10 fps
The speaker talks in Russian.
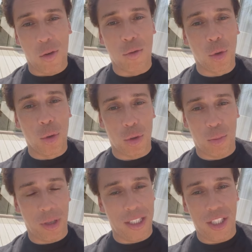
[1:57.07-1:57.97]
в
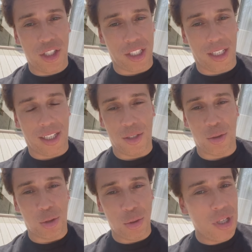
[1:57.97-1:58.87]
угоду политической
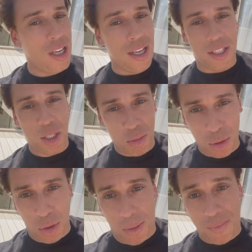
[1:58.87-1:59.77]
конъюнктуре не
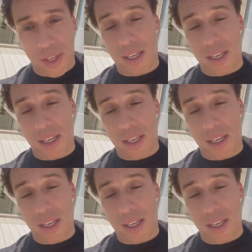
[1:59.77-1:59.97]
буду.